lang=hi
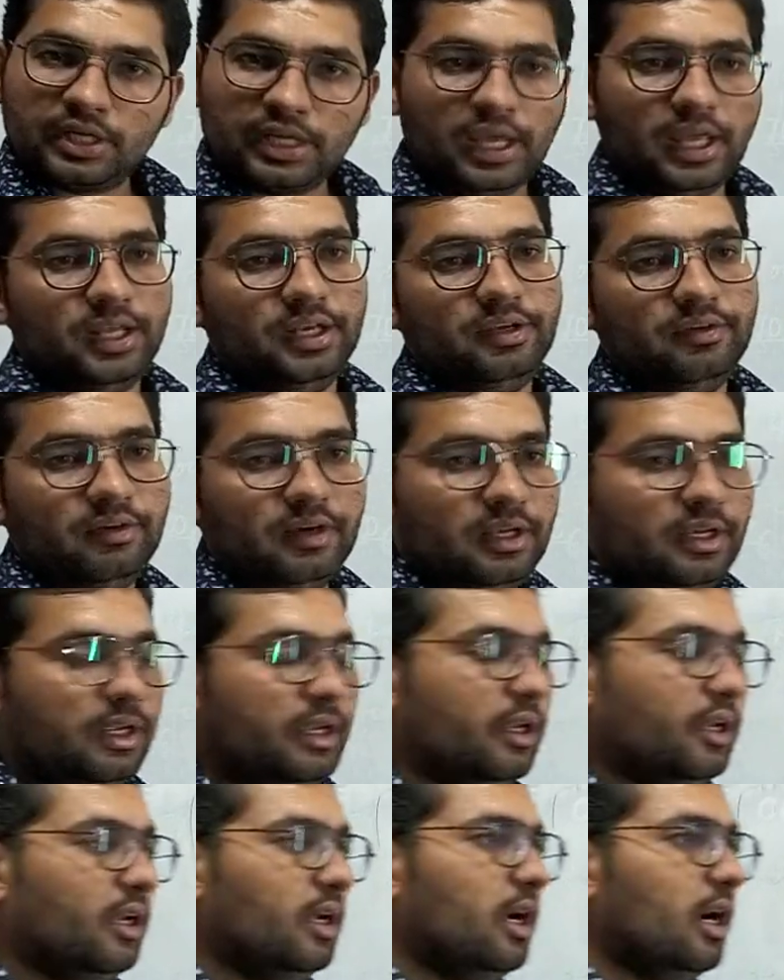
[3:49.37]
कहने
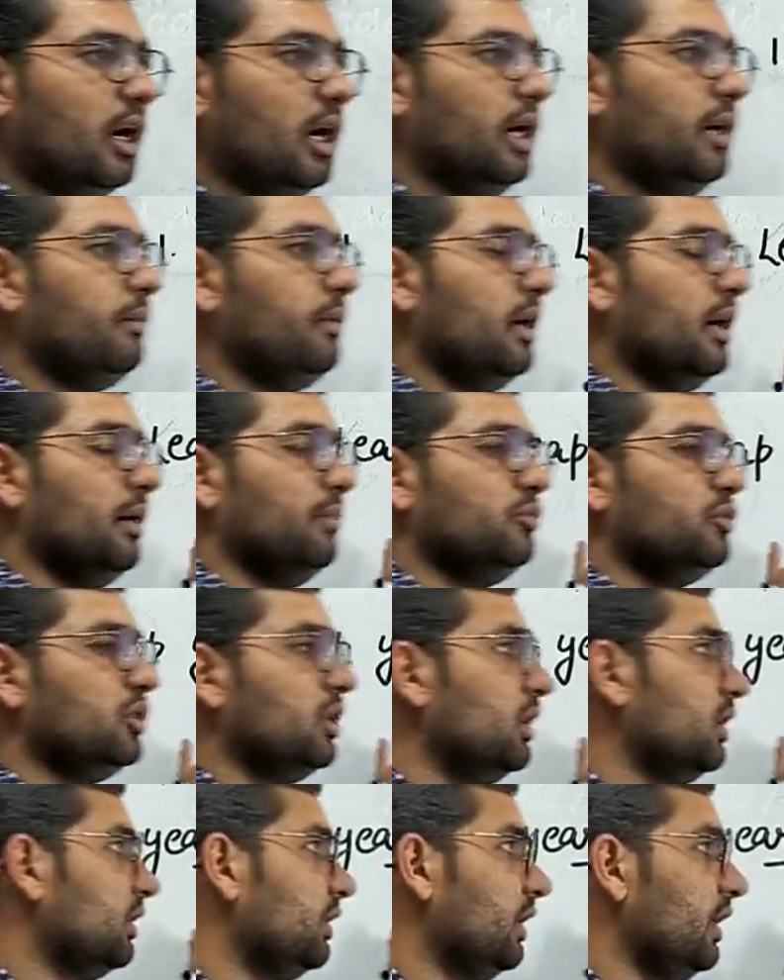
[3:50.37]
वाले अब हम
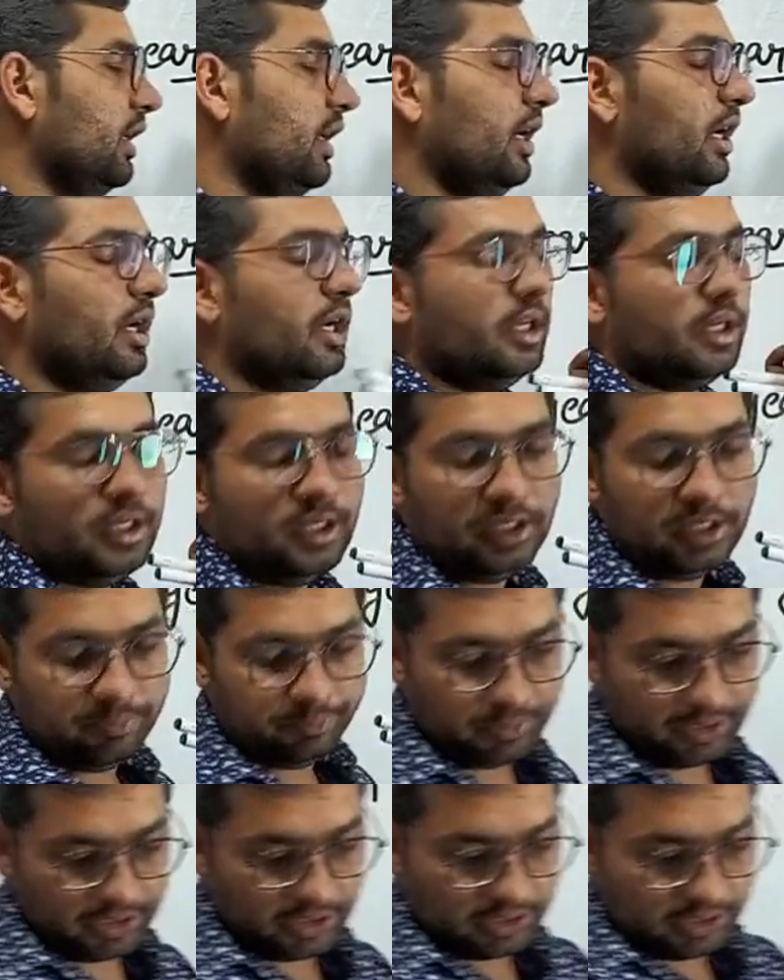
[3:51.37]
चलते हैं
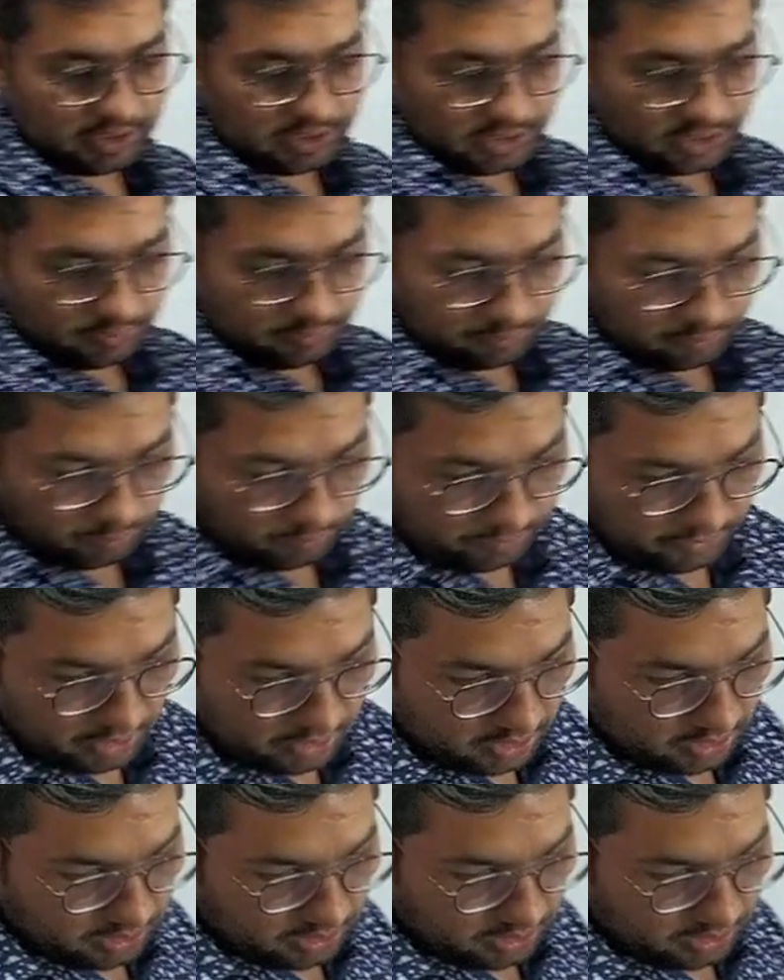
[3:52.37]
लीप ईयर की तरफ को